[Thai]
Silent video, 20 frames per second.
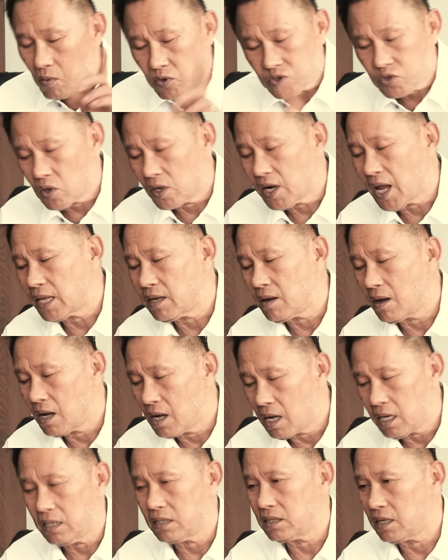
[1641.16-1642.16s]
วงพ่อสุขเนี่ย
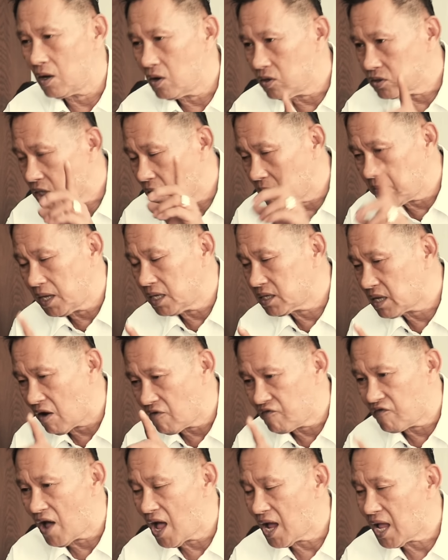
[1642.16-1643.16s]
เอ้ยเดี๋ยวจะมีเจ้า
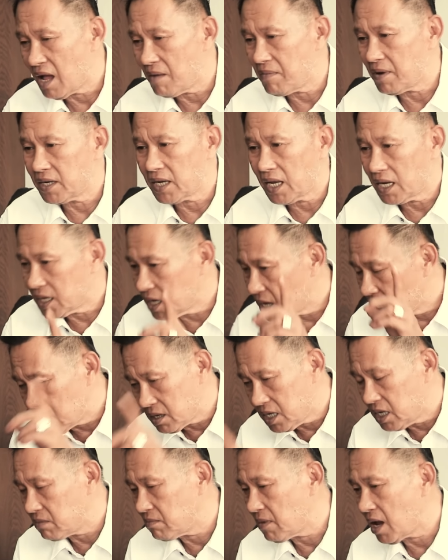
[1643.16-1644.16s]
ฟ้าข้าแผ่นดินนะ
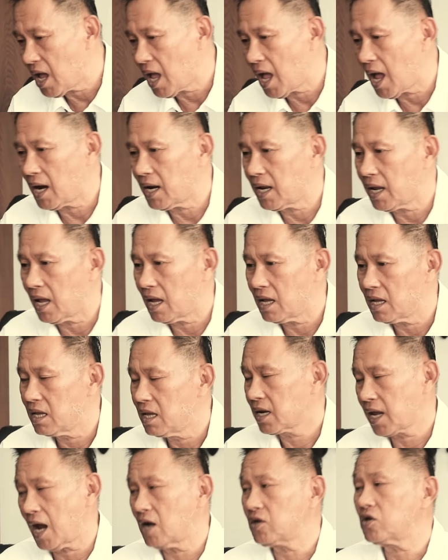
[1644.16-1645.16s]
ขึ้นมาหาเนี่ย
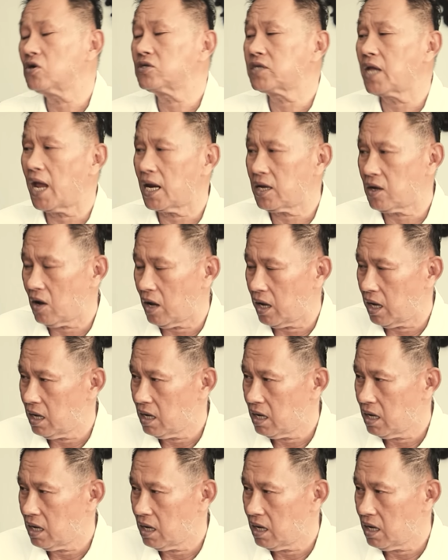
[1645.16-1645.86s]
แต่ก็ต้องเทสหน่อย